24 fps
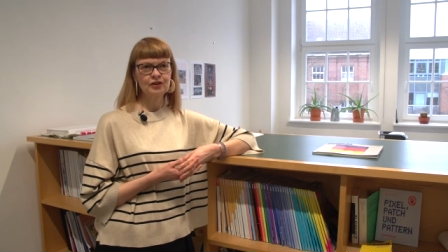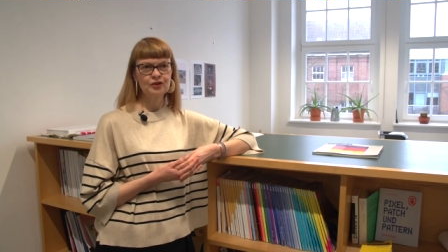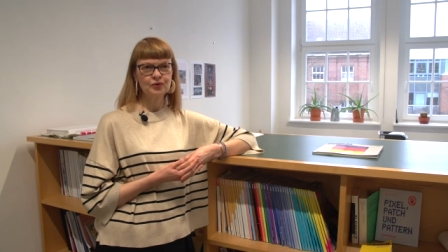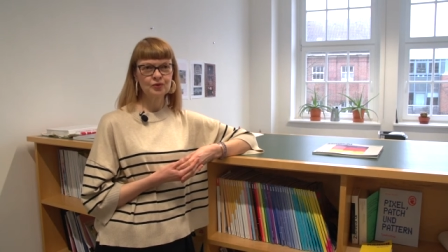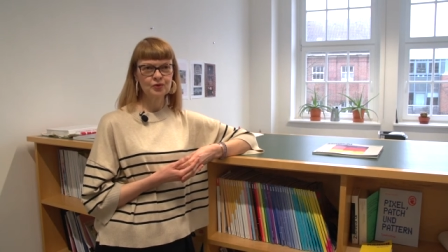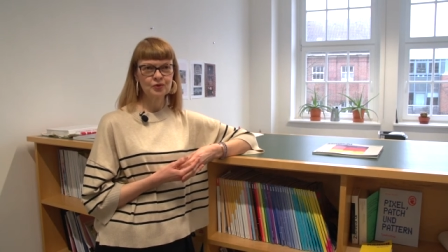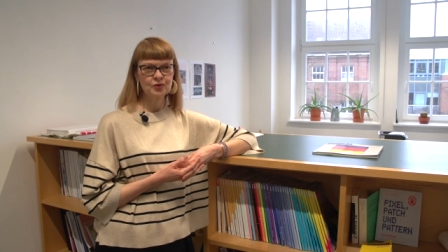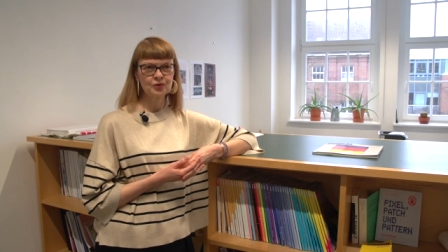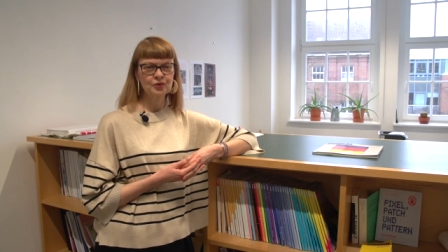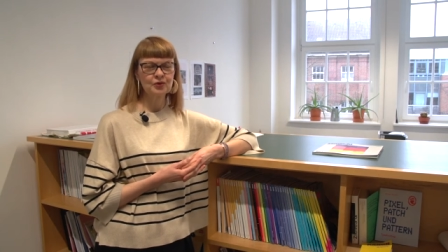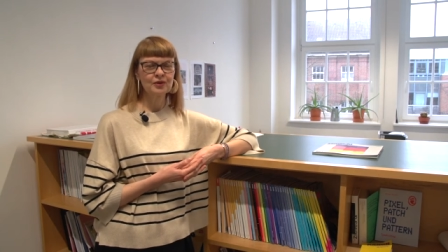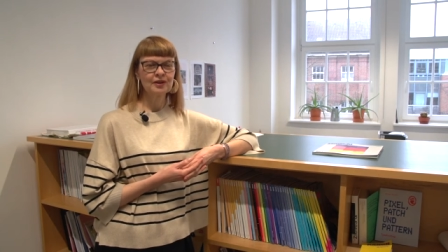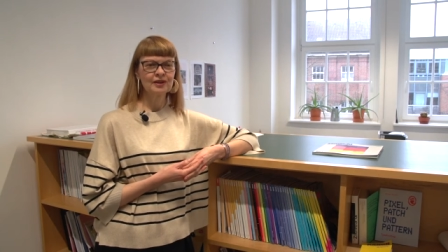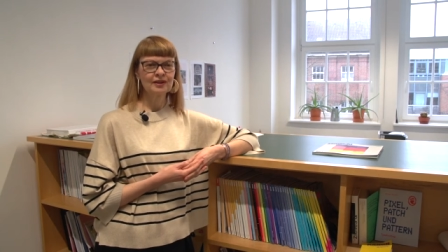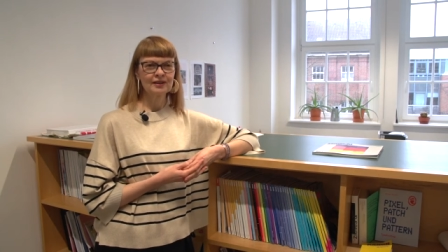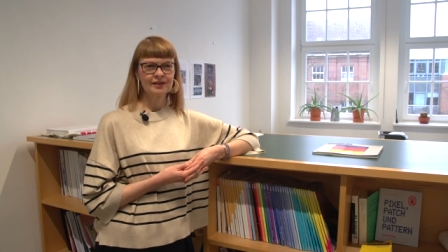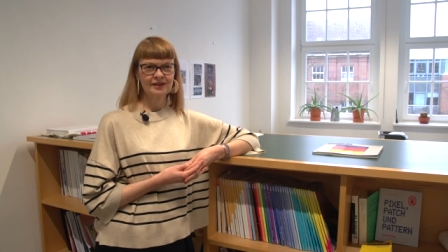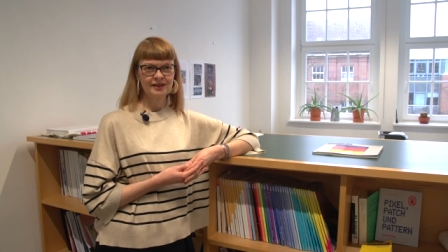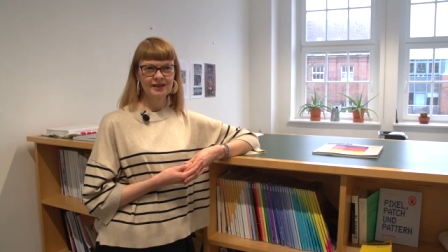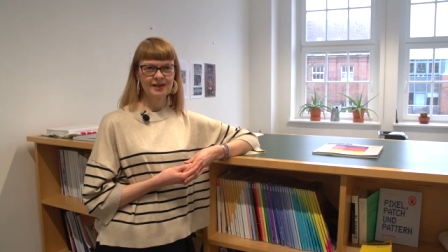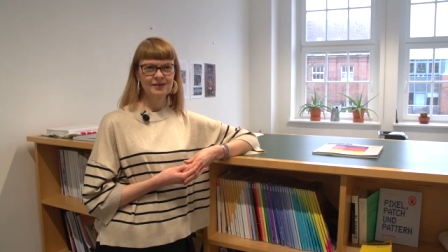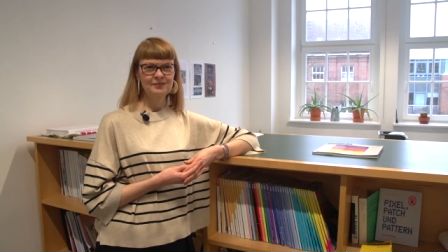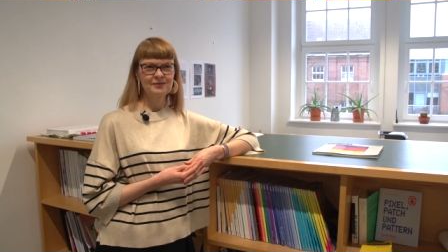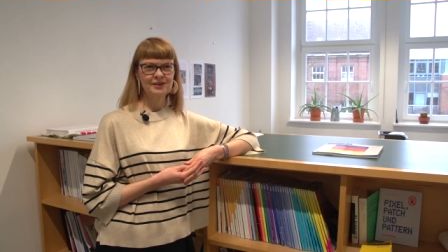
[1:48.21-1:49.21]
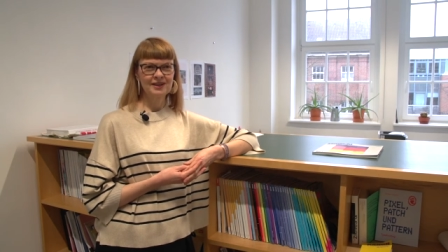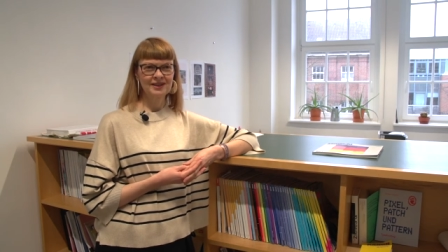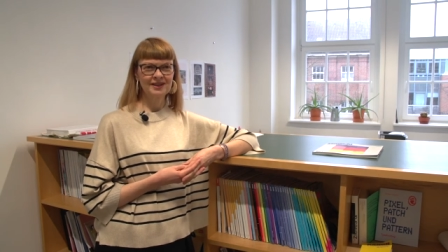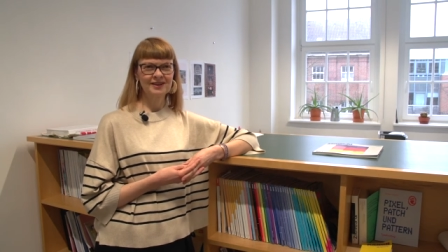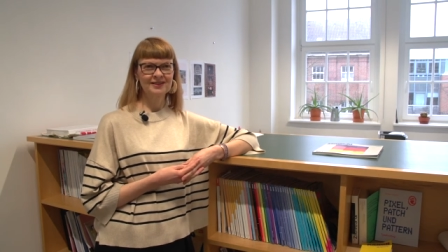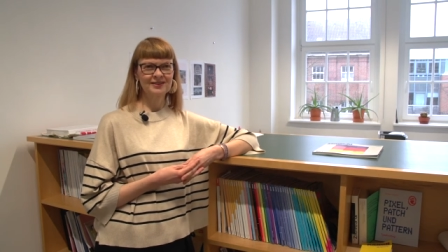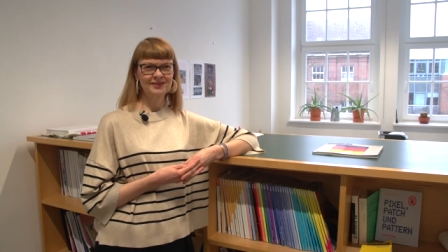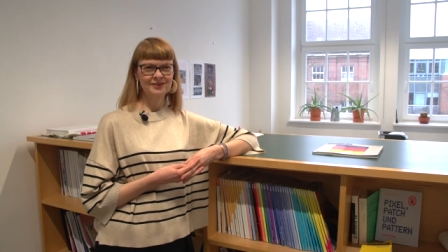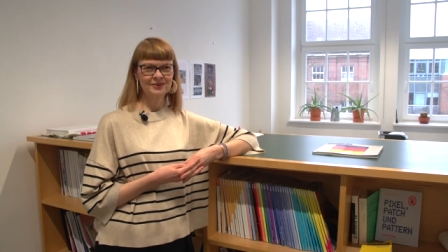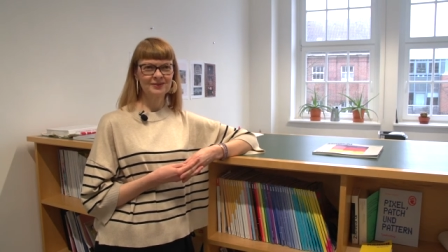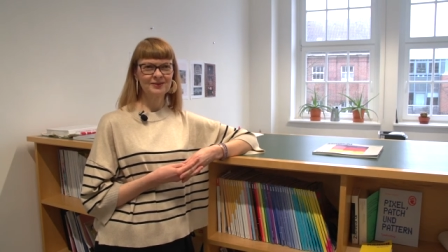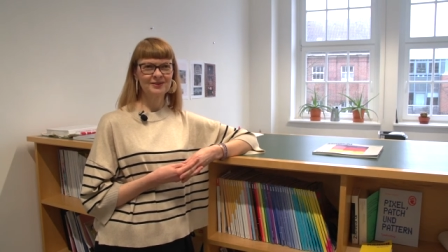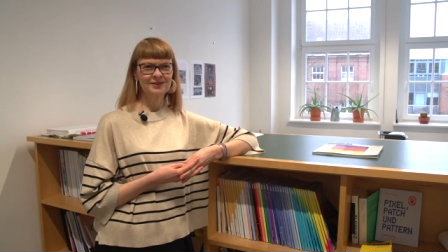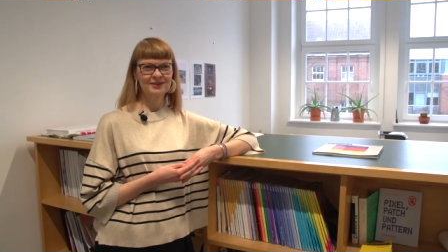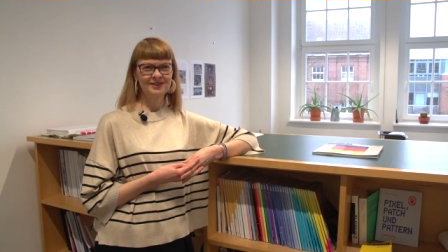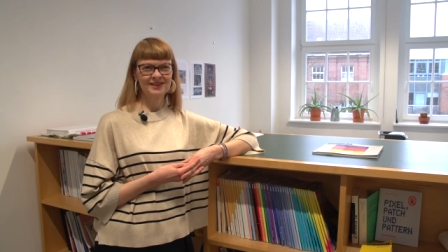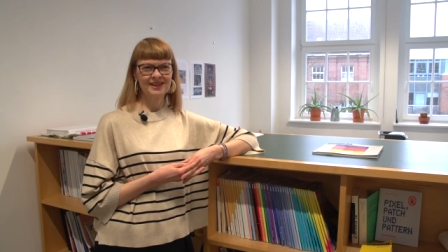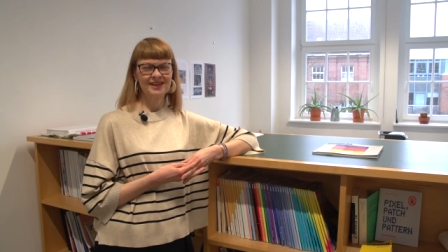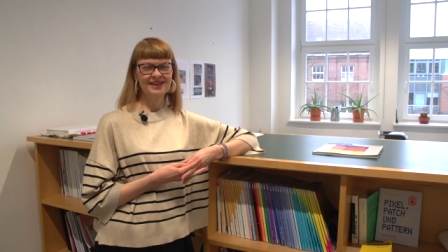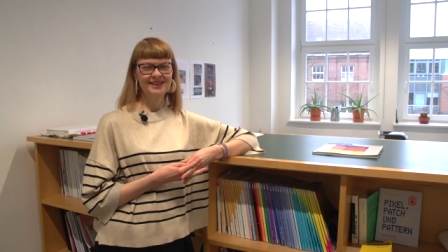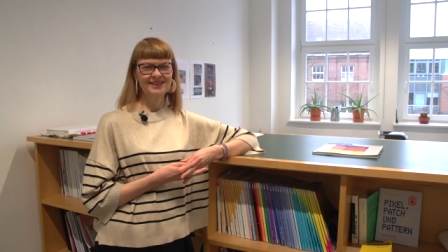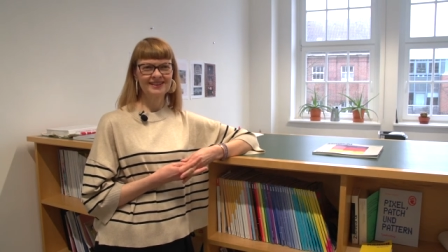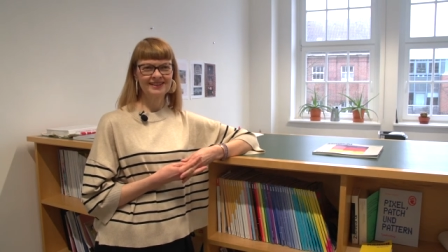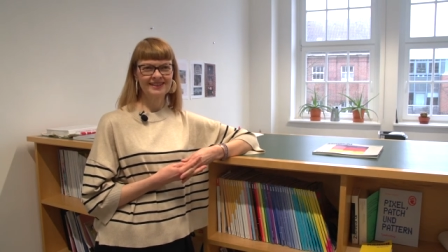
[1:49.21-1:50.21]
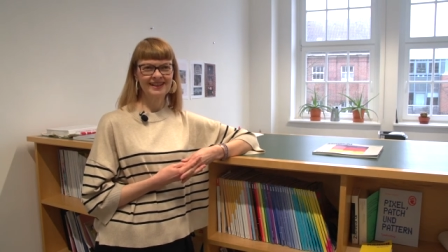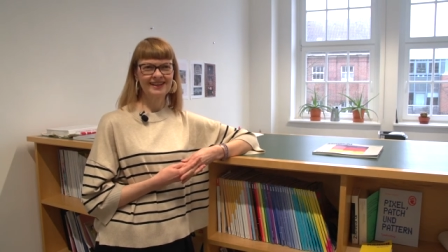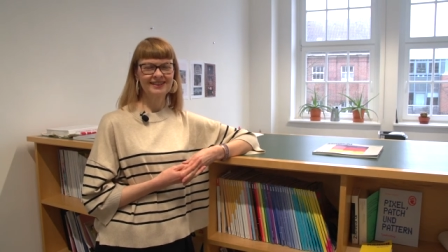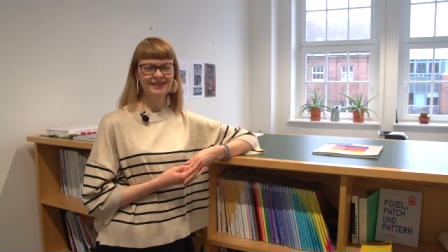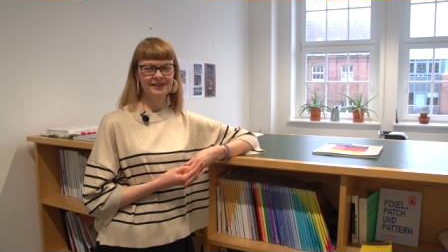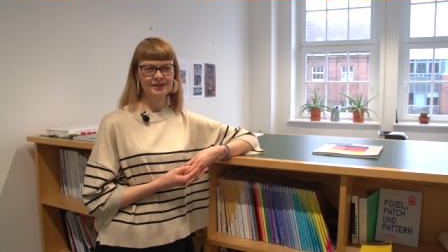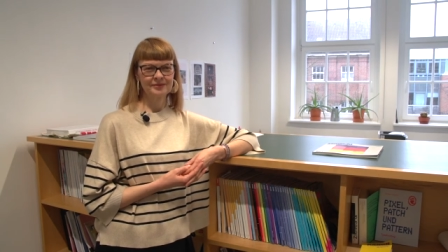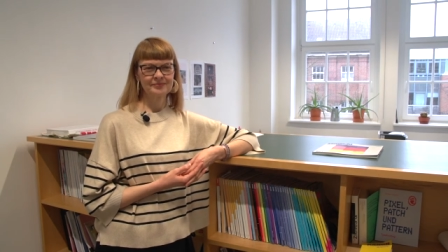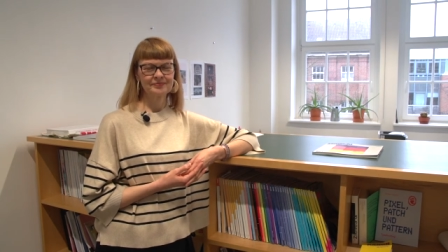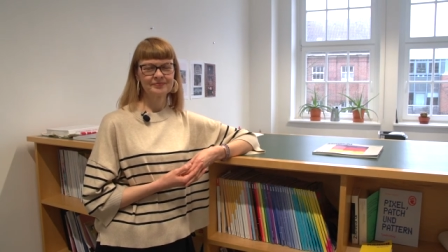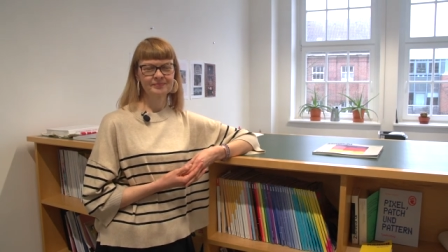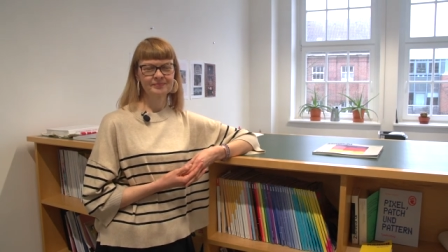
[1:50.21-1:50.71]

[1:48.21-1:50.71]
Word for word: Juni haben wir dann sozusagen gesendet.